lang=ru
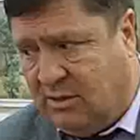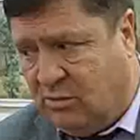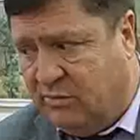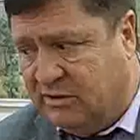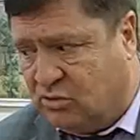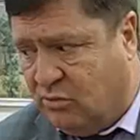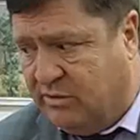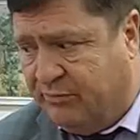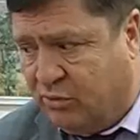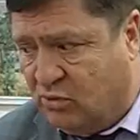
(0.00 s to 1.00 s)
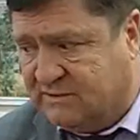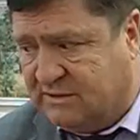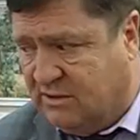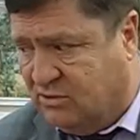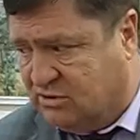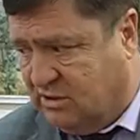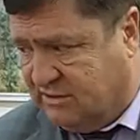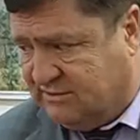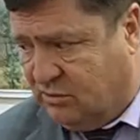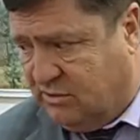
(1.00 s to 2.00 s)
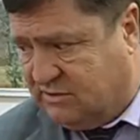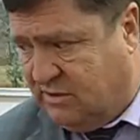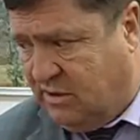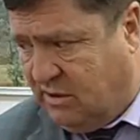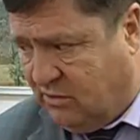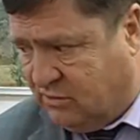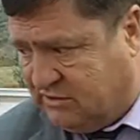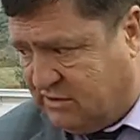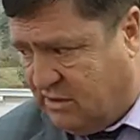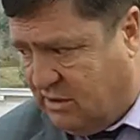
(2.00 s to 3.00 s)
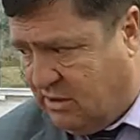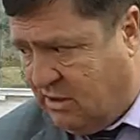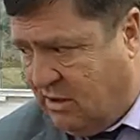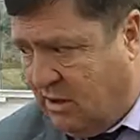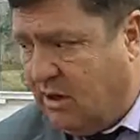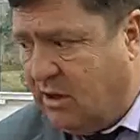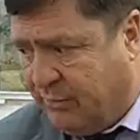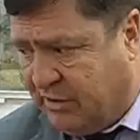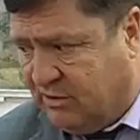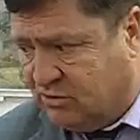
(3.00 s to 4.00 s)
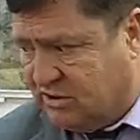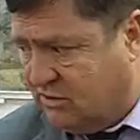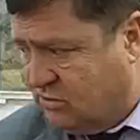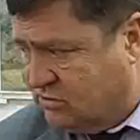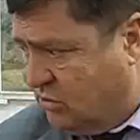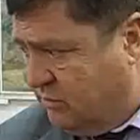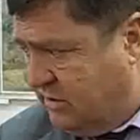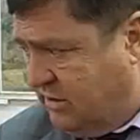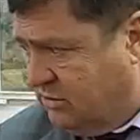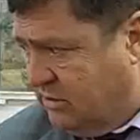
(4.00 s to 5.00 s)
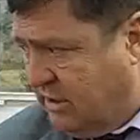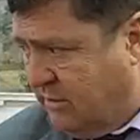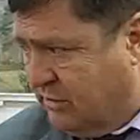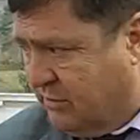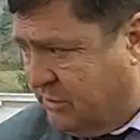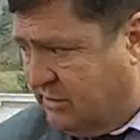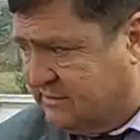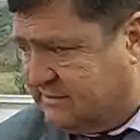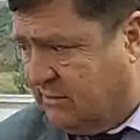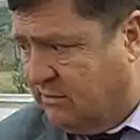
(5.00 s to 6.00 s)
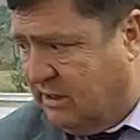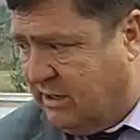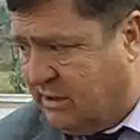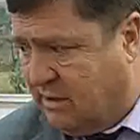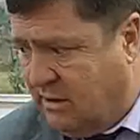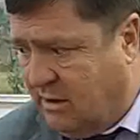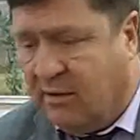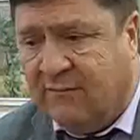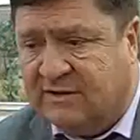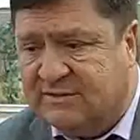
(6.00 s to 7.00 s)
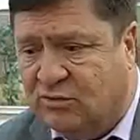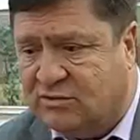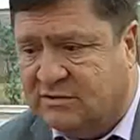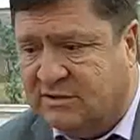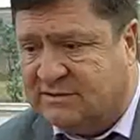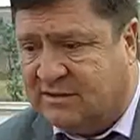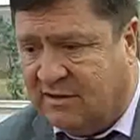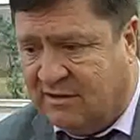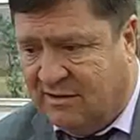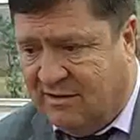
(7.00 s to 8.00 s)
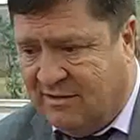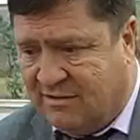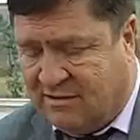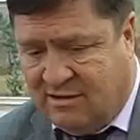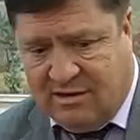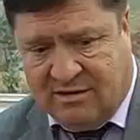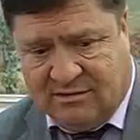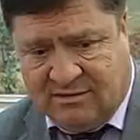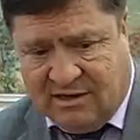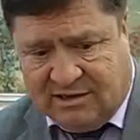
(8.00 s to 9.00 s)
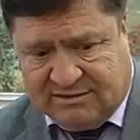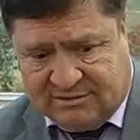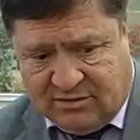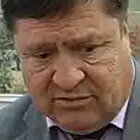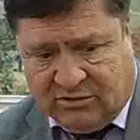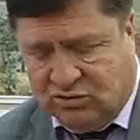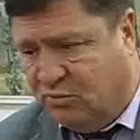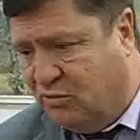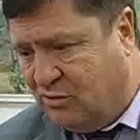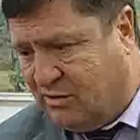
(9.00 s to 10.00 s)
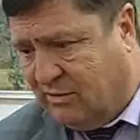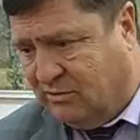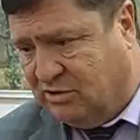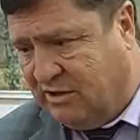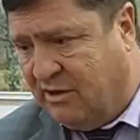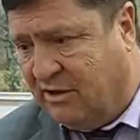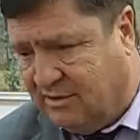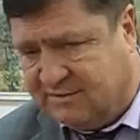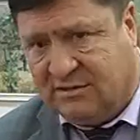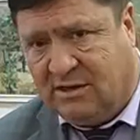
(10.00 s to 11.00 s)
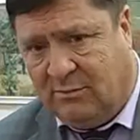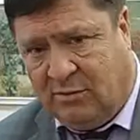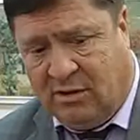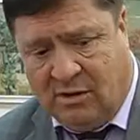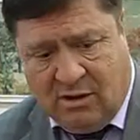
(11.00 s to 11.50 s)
Я думаю, что мы просто должны на сегодняшний день и учителя, и продолжать то, что мы делали, а именно предоставлять возможности для качественного, глубокого владения языками,